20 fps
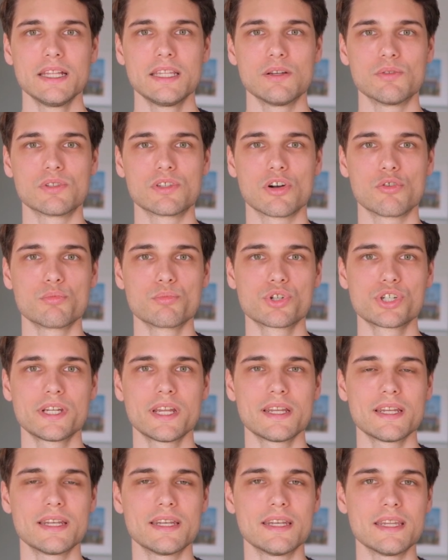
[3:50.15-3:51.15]
die unter
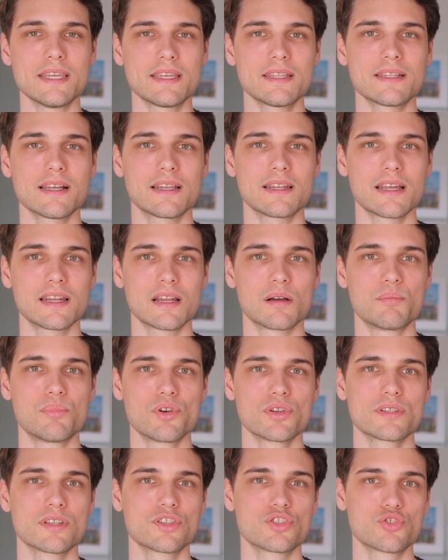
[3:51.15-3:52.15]
Umständen nicht an einer
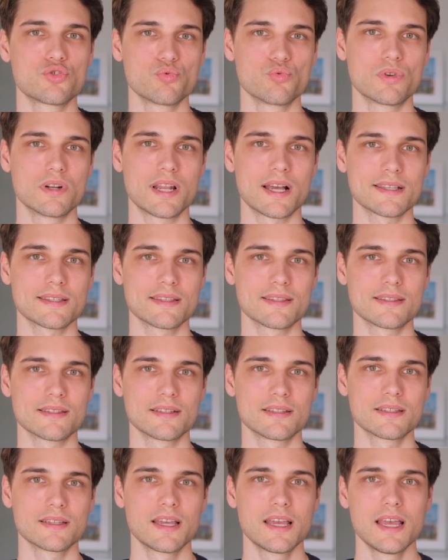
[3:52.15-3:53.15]
Börse zugelassen
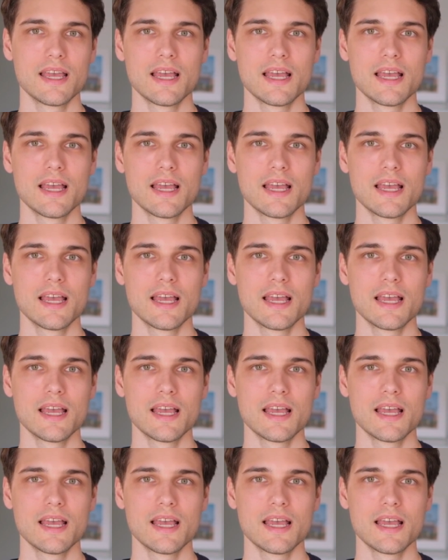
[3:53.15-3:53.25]
sind.